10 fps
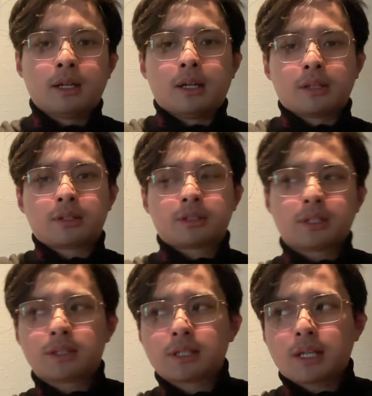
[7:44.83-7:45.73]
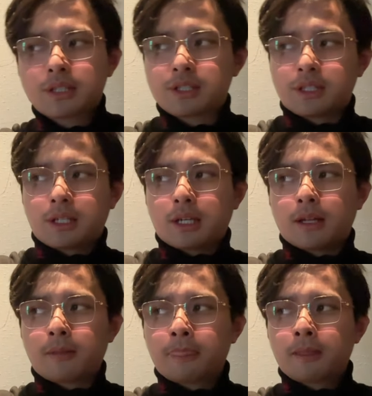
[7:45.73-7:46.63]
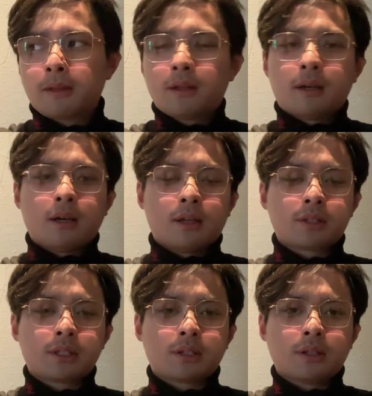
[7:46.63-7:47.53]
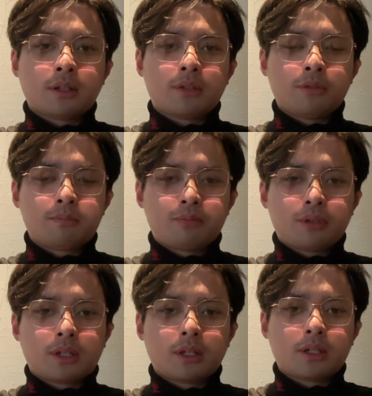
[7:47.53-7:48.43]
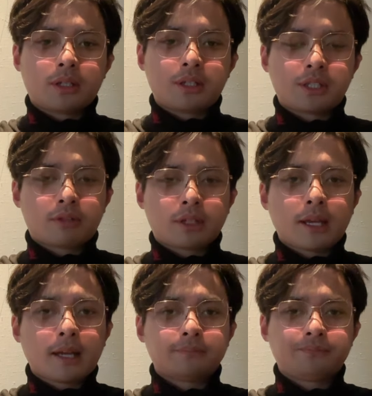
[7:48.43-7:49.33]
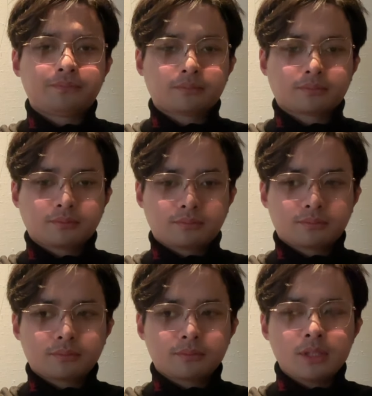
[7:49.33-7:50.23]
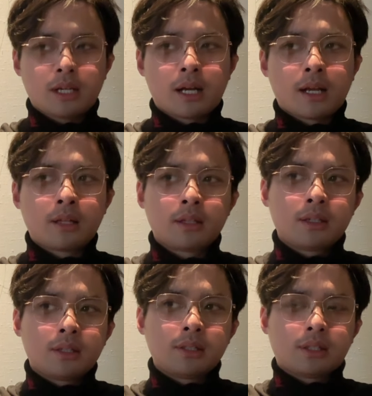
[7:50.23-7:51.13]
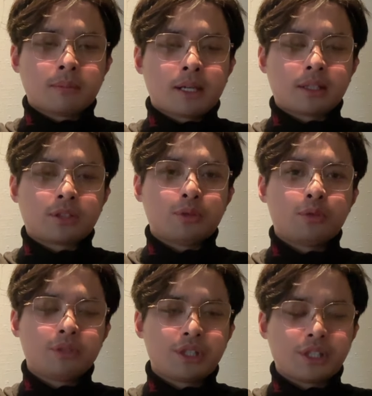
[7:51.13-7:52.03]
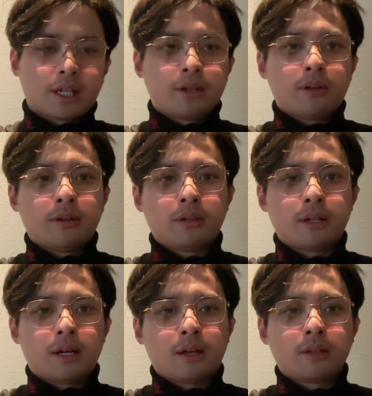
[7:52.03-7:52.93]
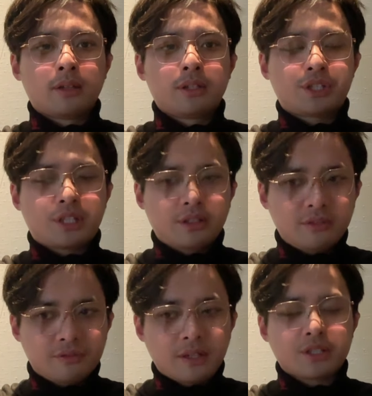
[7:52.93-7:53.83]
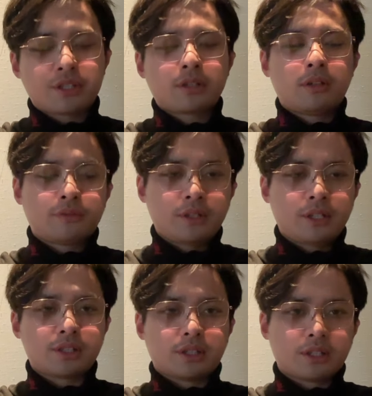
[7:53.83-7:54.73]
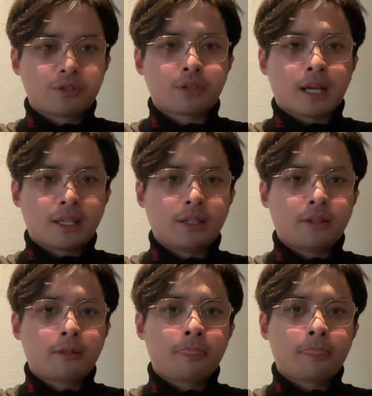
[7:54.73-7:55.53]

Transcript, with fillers: 啊，这个这家企业，啊，这个用不合格的集装袋，啊，这个妈的偷工减料啊，侵犯消费者的权益。